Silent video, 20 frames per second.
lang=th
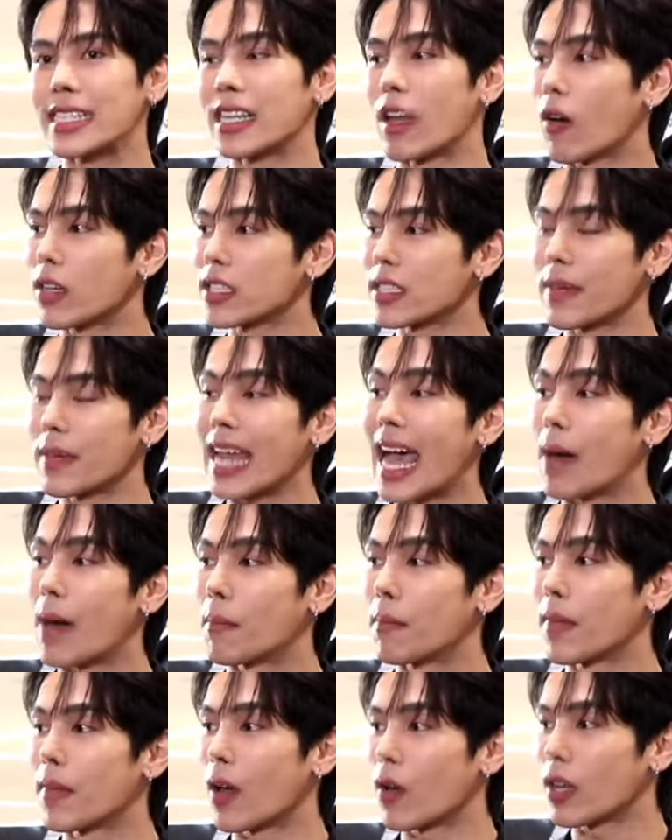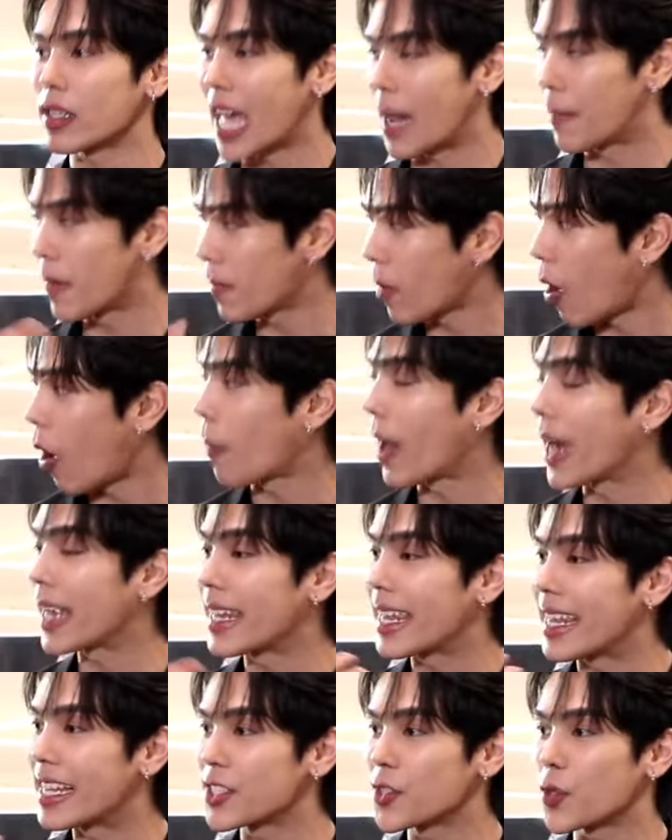จริงเราก็จะไม่ทำเราก็ทำให้เหมออกมา
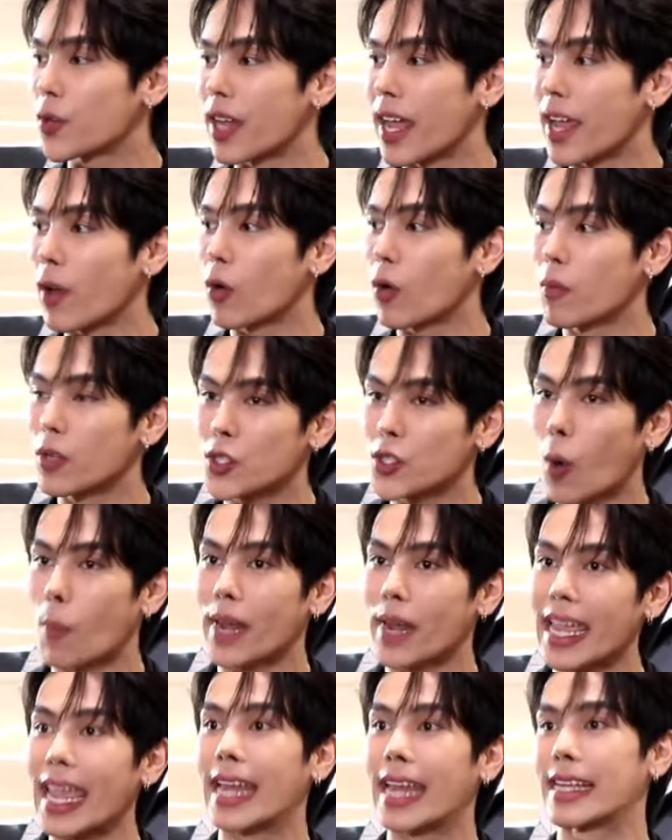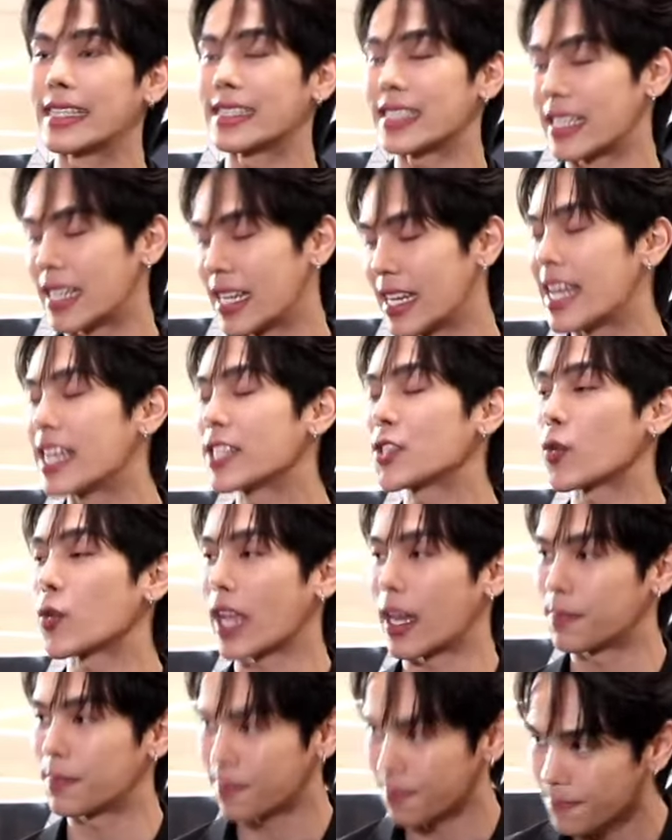ให้ดีที่สุดให้คุณผู้ชมได้เห็นในสิ่งที่ดีที่สุ
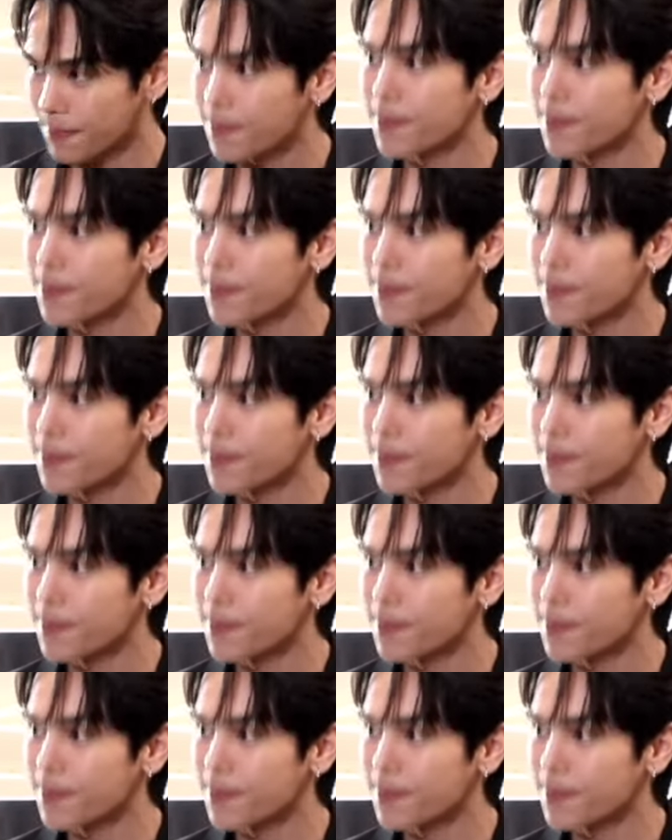ดครับ